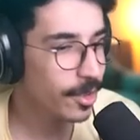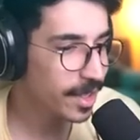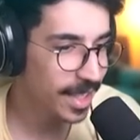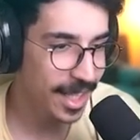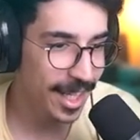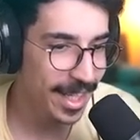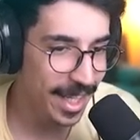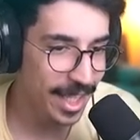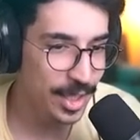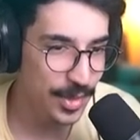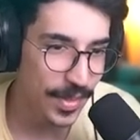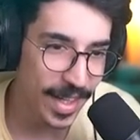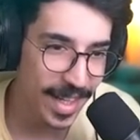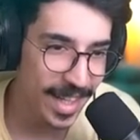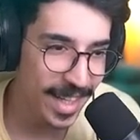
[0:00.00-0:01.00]
وقت اللي ايش
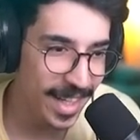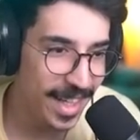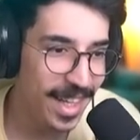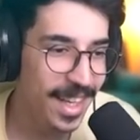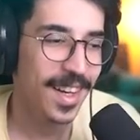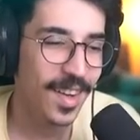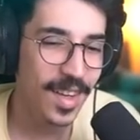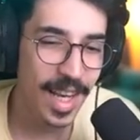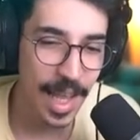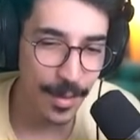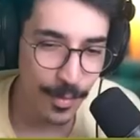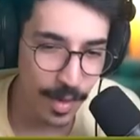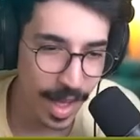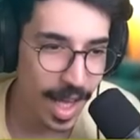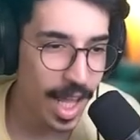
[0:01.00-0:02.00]
فيه راح
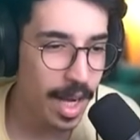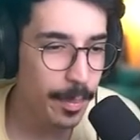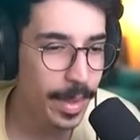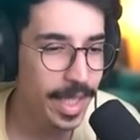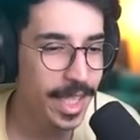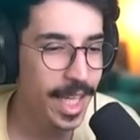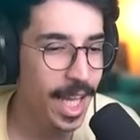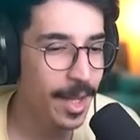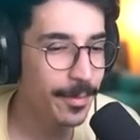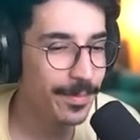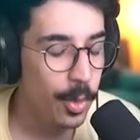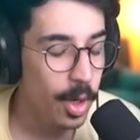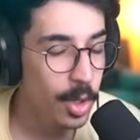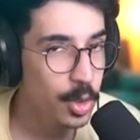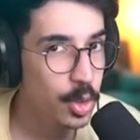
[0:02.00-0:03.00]
نلعب فيها اربع جيم
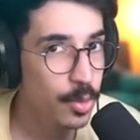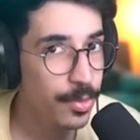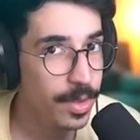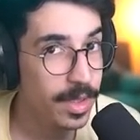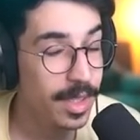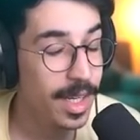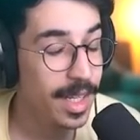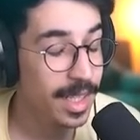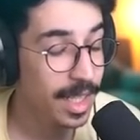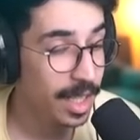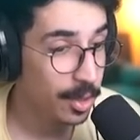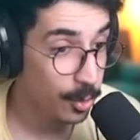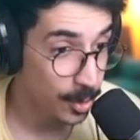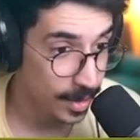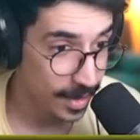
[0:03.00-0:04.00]
راح نشوف الرانك
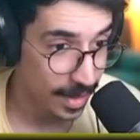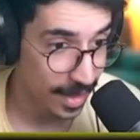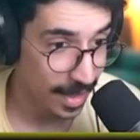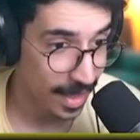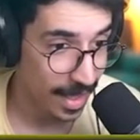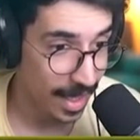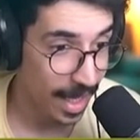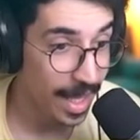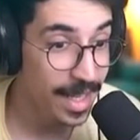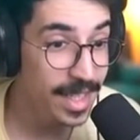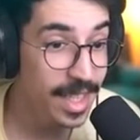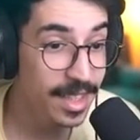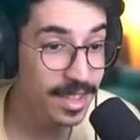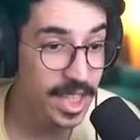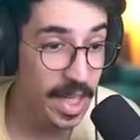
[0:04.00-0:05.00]
اللي نوصل له
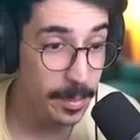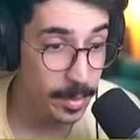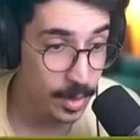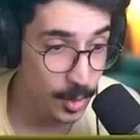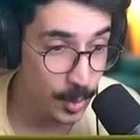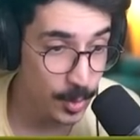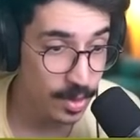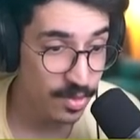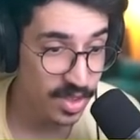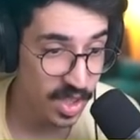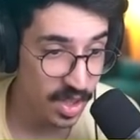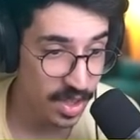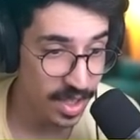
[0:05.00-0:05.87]
حاليا تشامبيون 2 ديفجن